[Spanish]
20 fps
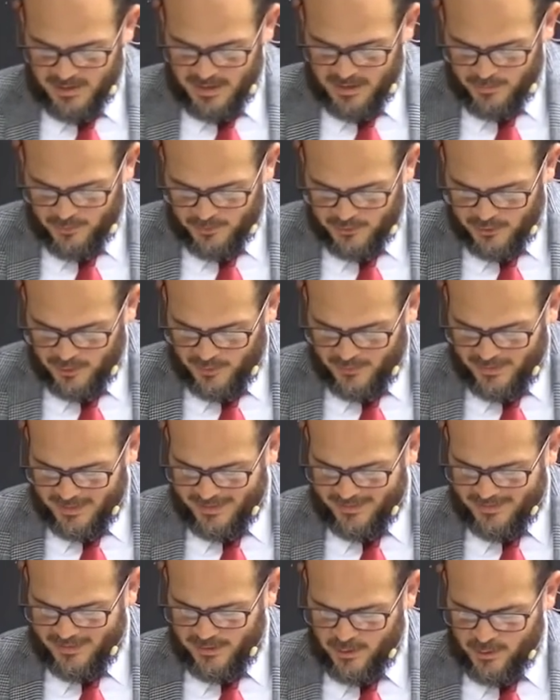Hemos sido
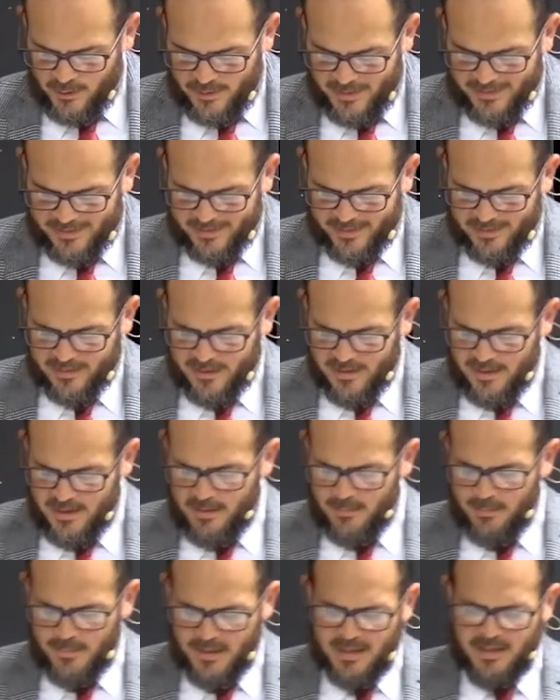bendecidos con estas
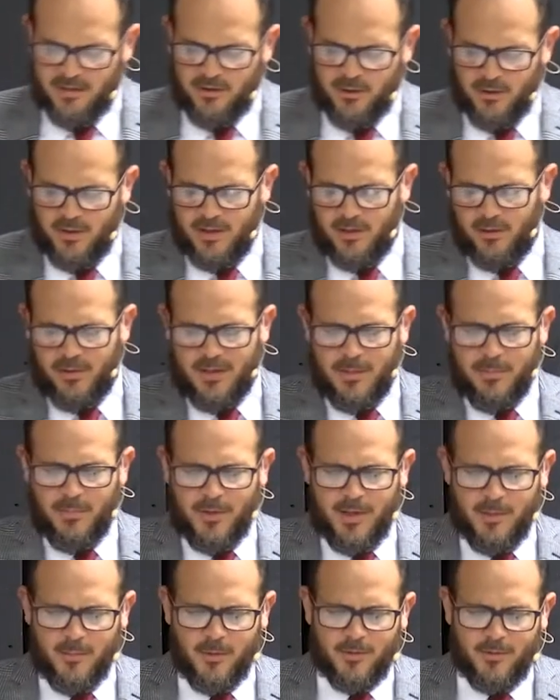bendiciones donde
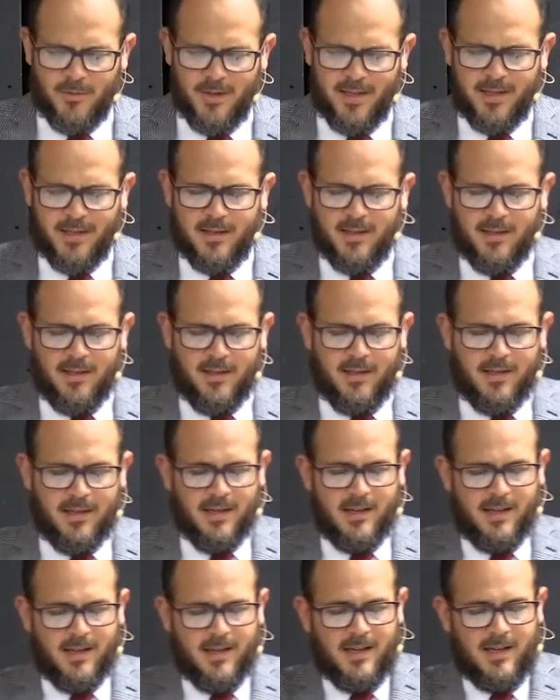podemos ver
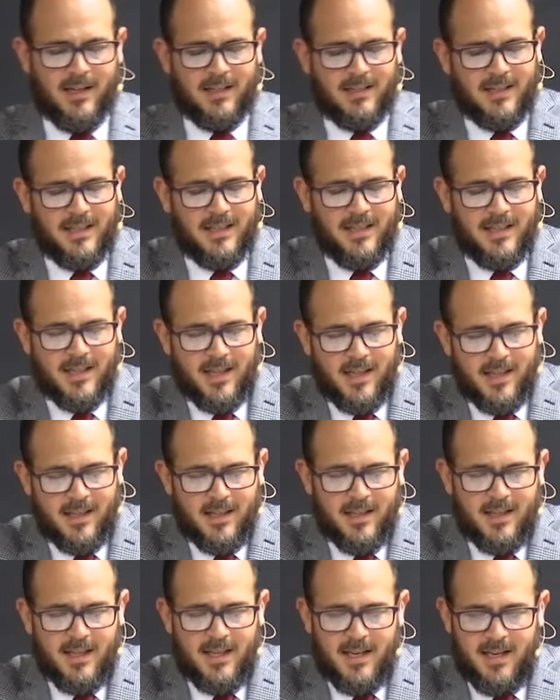a la
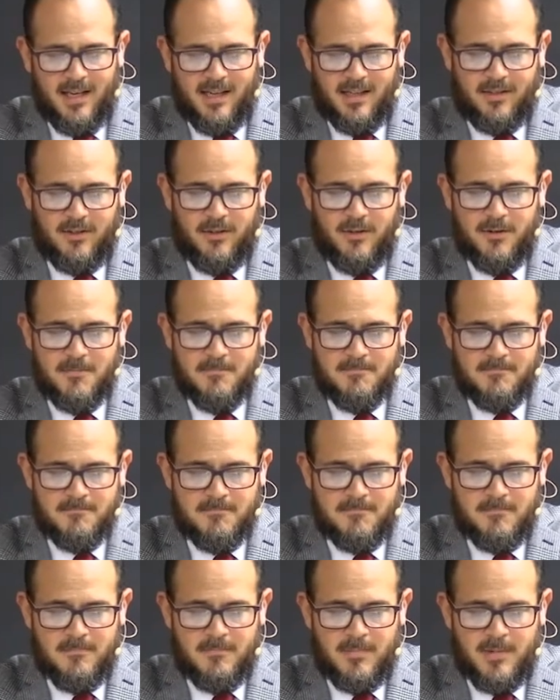Trinidad en acción.
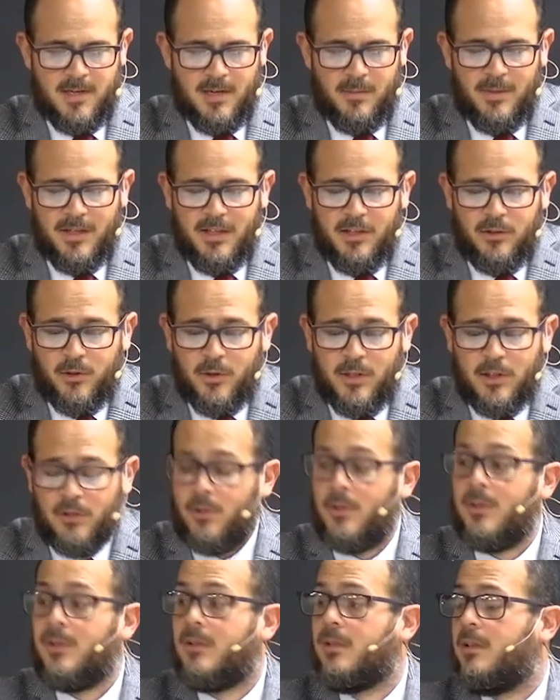Las bendiciones
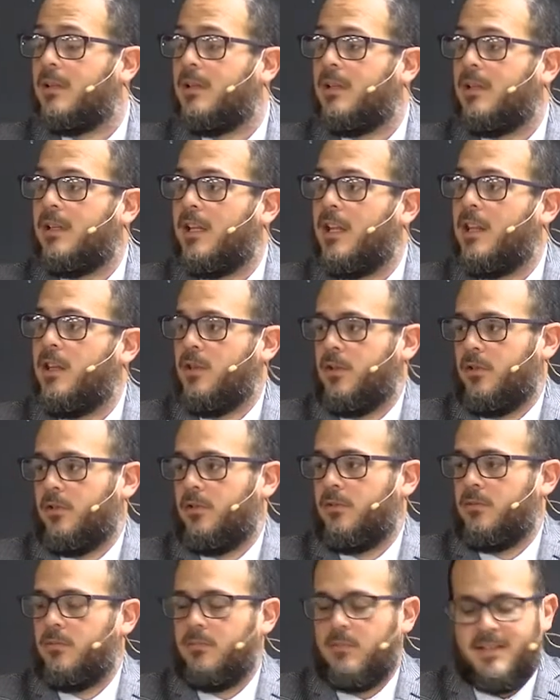son de
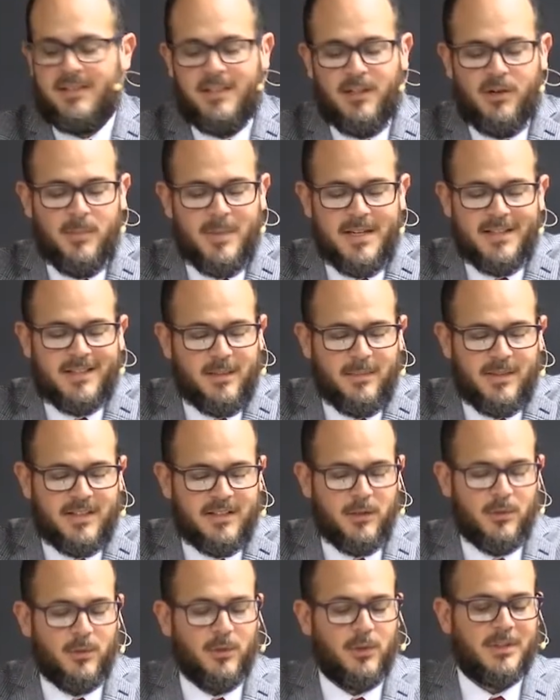Dios. Así comienza el
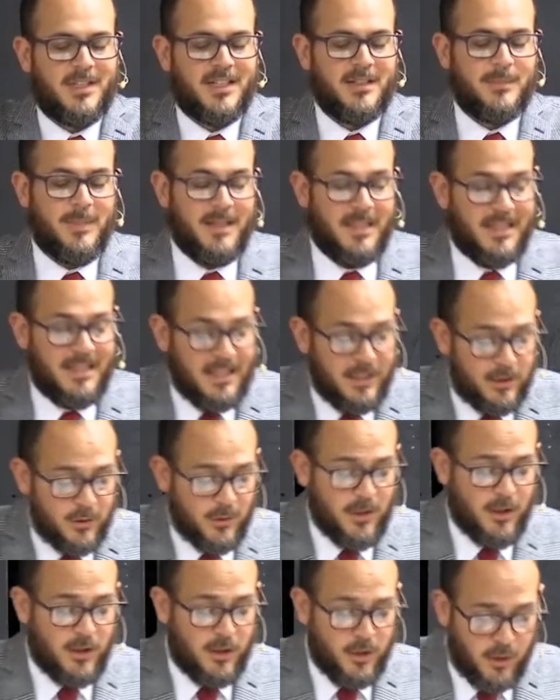versículo 3. Bendito
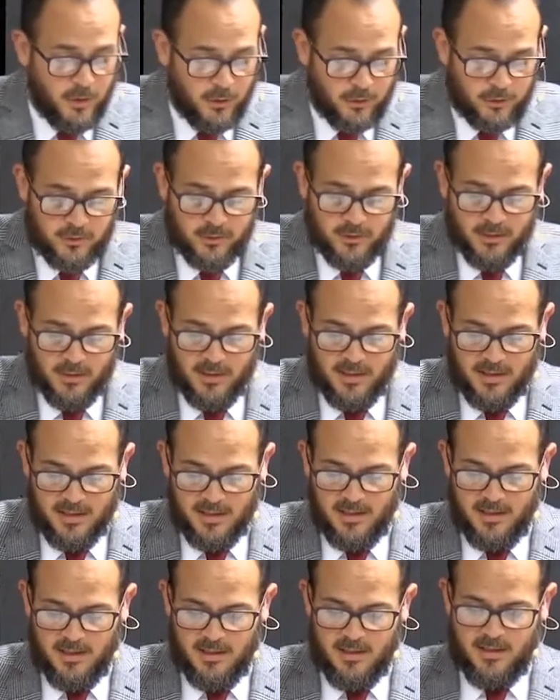el Dios
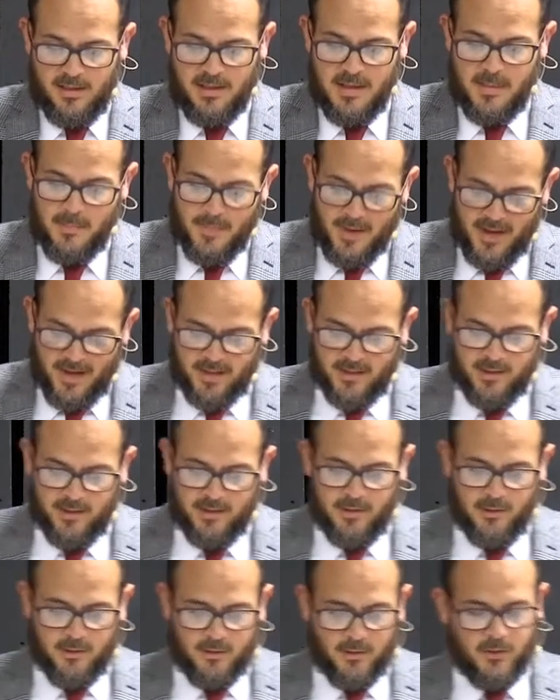y Padre
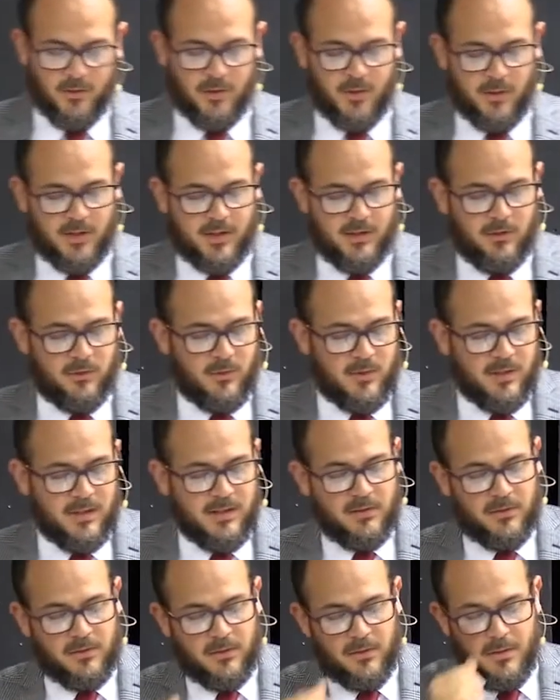de nuestro Señor
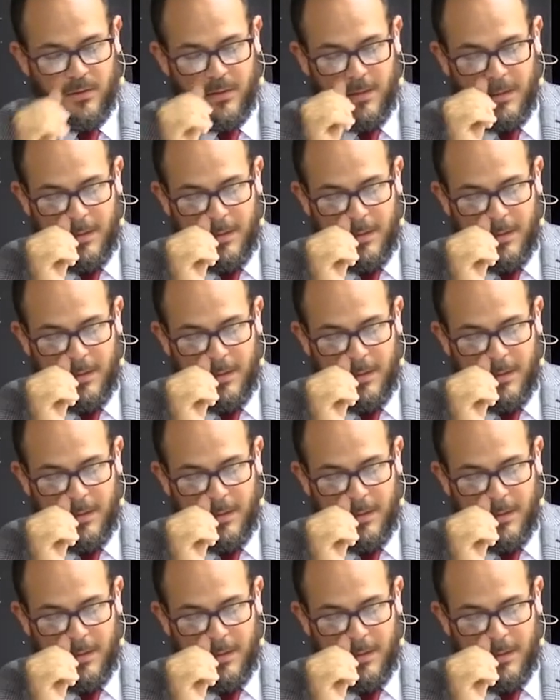Jesucristo.